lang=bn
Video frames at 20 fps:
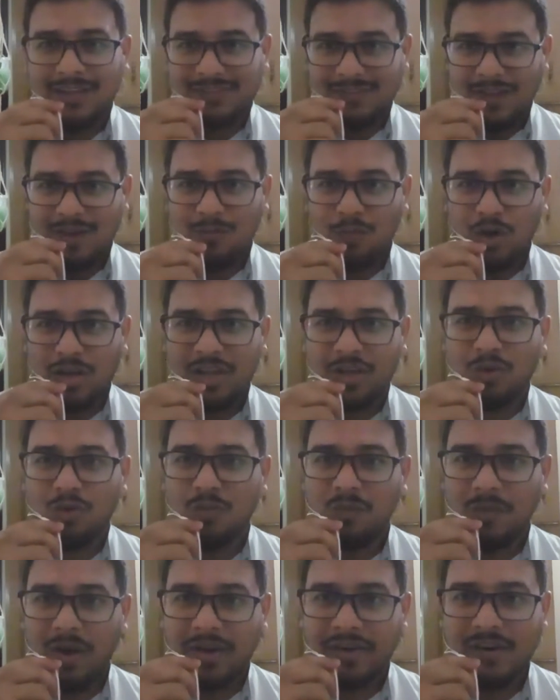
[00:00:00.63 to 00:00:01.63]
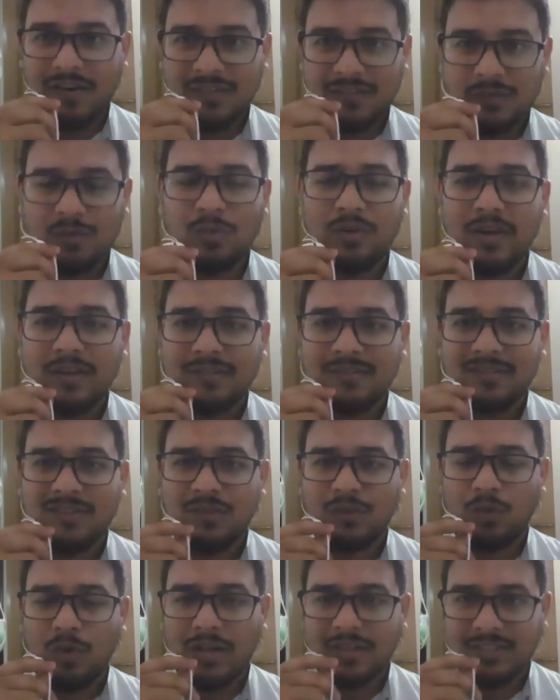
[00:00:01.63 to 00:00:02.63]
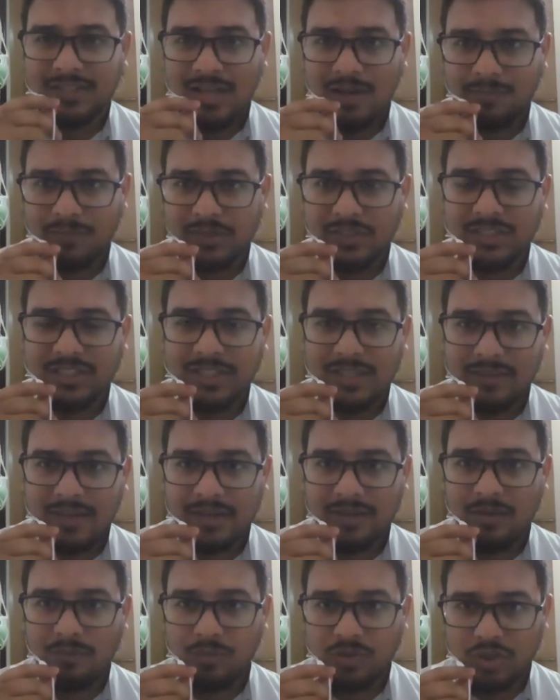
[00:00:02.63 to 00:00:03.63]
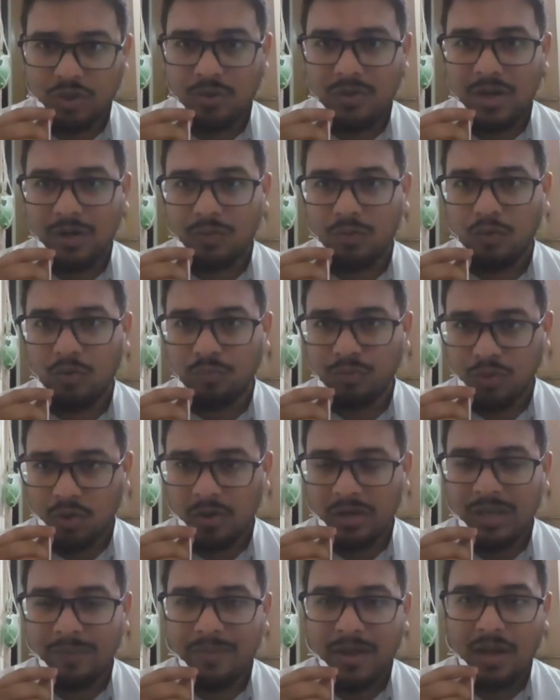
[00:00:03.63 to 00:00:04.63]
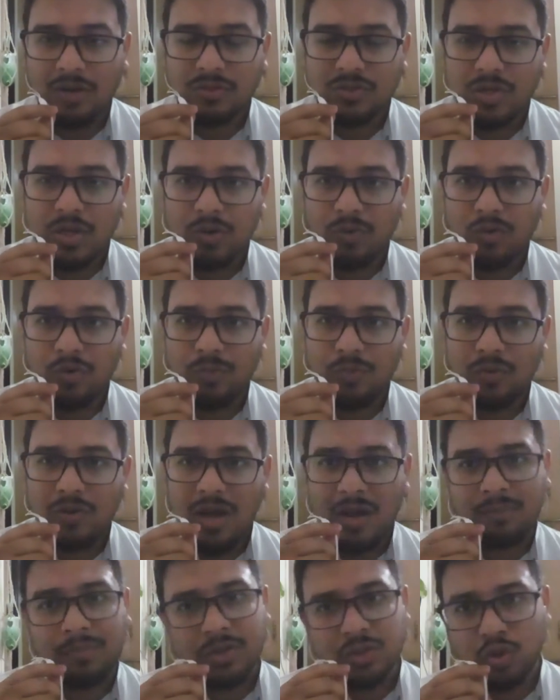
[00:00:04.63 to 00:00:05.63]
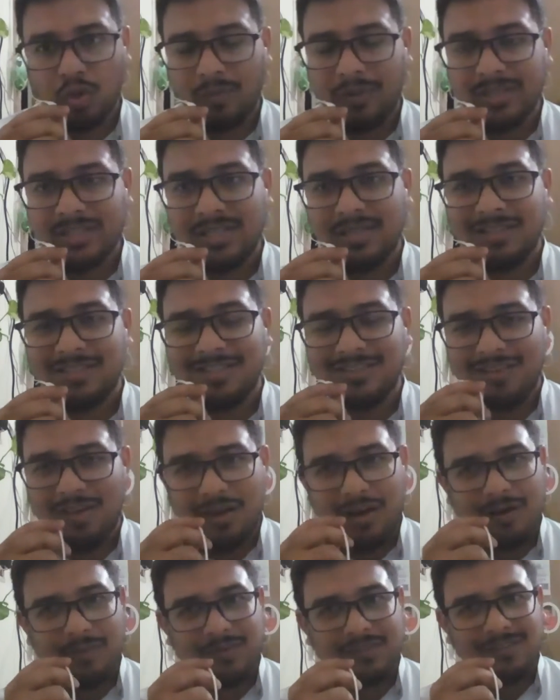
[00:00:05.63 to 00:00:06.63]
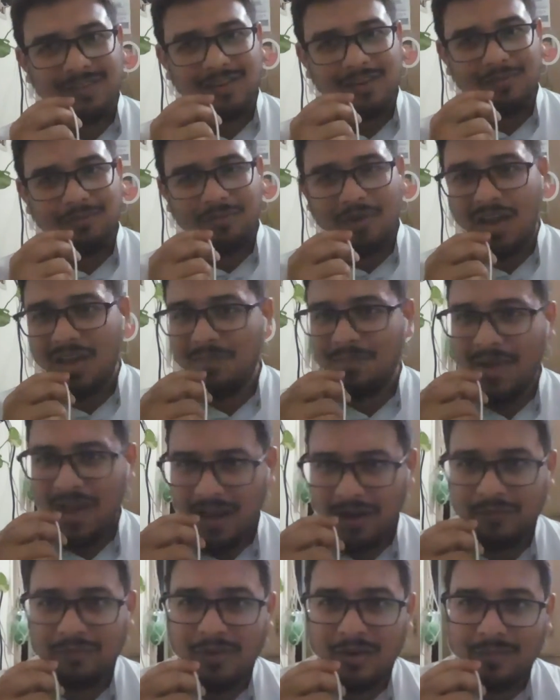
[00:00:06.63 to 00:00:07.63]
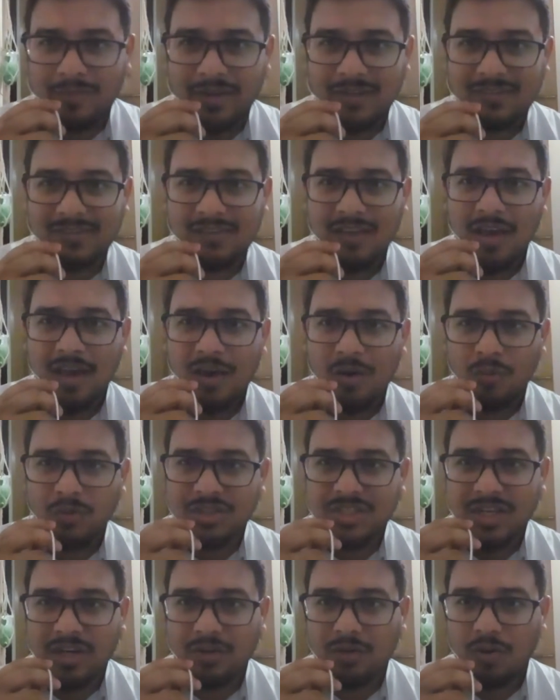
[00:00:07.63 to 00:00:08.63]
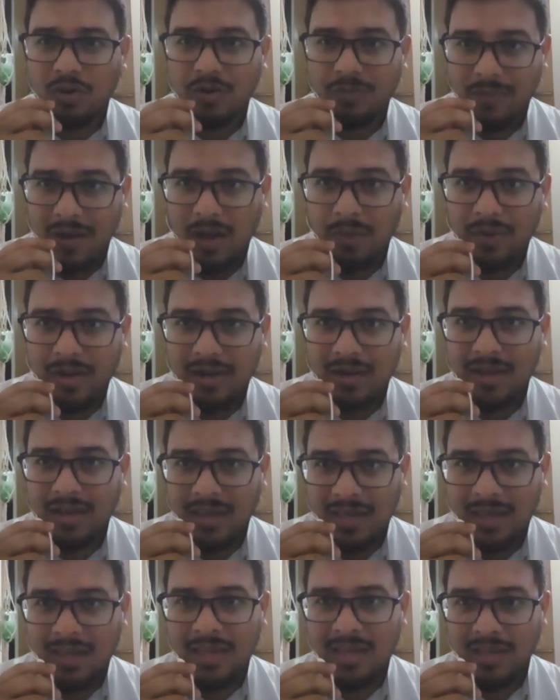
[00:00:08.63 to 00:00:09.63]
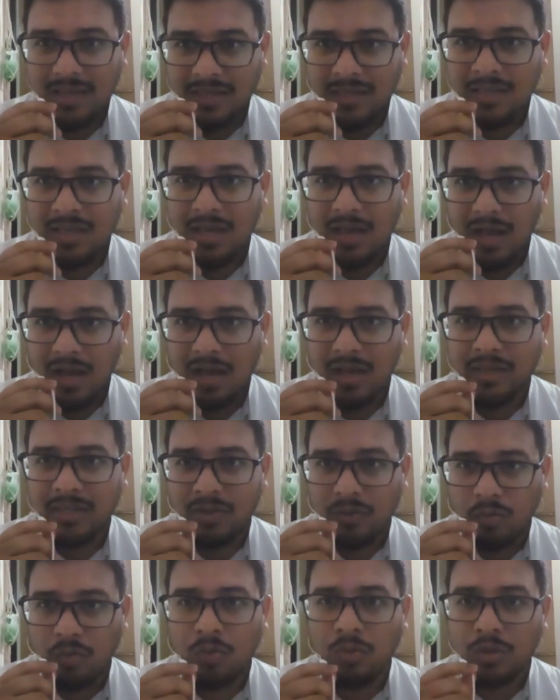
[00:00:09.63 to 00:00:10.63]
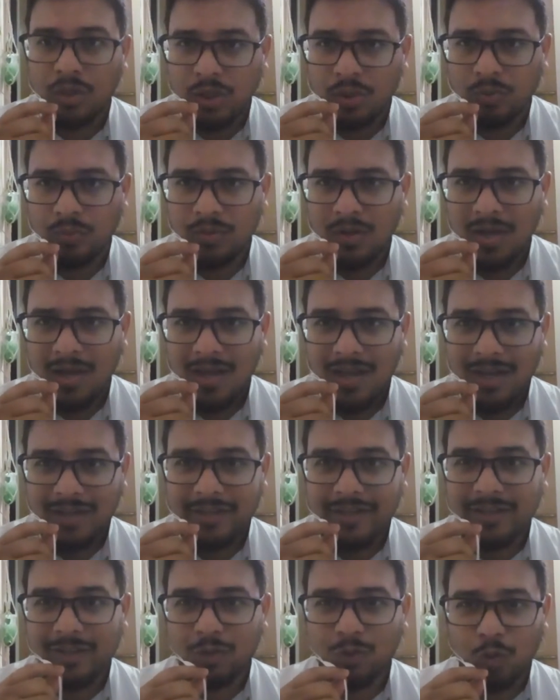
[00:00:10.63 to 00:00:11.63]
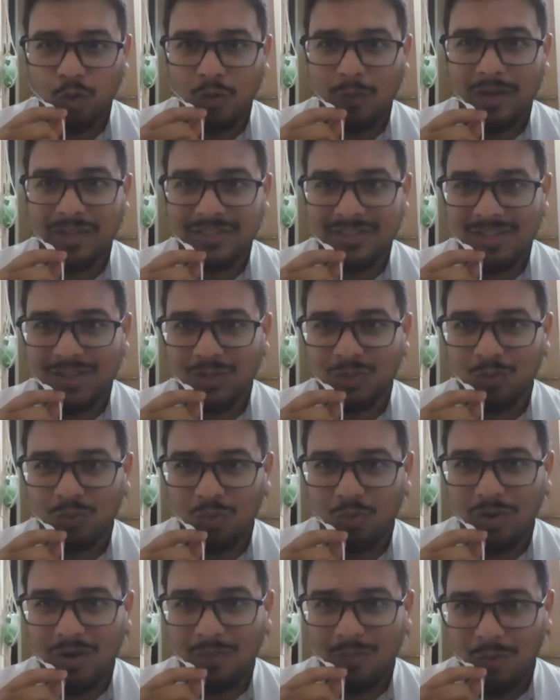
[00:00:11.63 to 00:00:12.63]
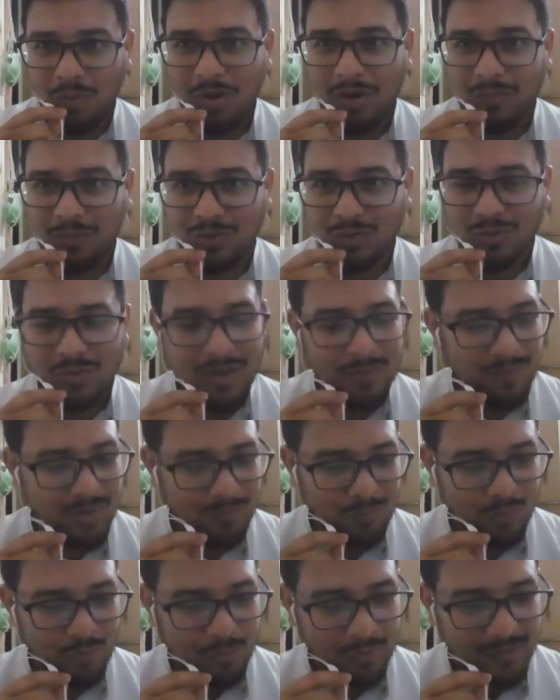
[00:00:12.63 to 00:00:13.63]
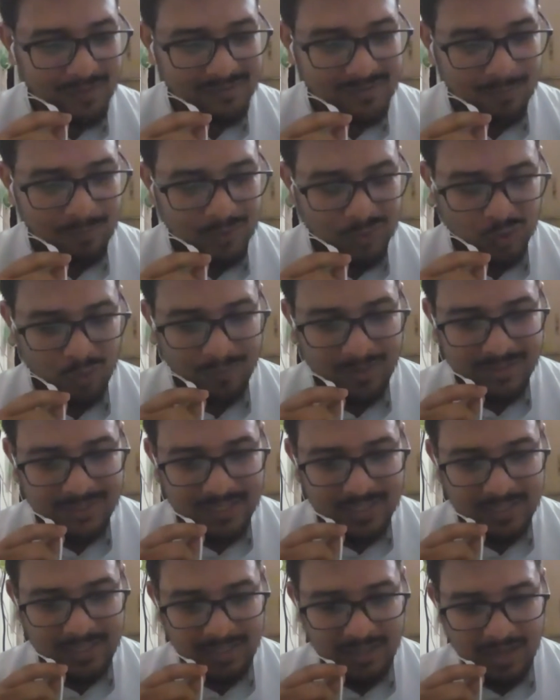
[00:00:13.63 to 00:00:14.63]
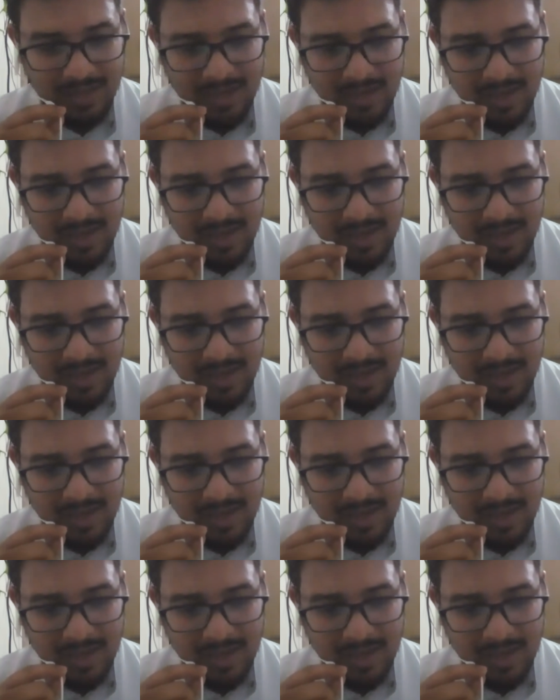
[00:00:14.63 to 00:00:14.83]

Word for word: আসসালামু আলাইকুম মাই ডিয়ার স্টুডেন্টস তো আজকে আপনাদের সাথে একটা বিষয় নিয়ে একটু খুব সংক্ষেপে আলোচনা করব আমরা সবাই জানি যে দেয়ার আর বেসিক্যালি ফাইভ অ্যালফাবেটস উইচ আর কল ভাওয়েল এ ই আই ও ইউ এটা একটা ছোটো বাচ্চা থেকে শুরু করে বড়রা পর্যন্ত আমরা মোরলেস আমরা সবাই জানি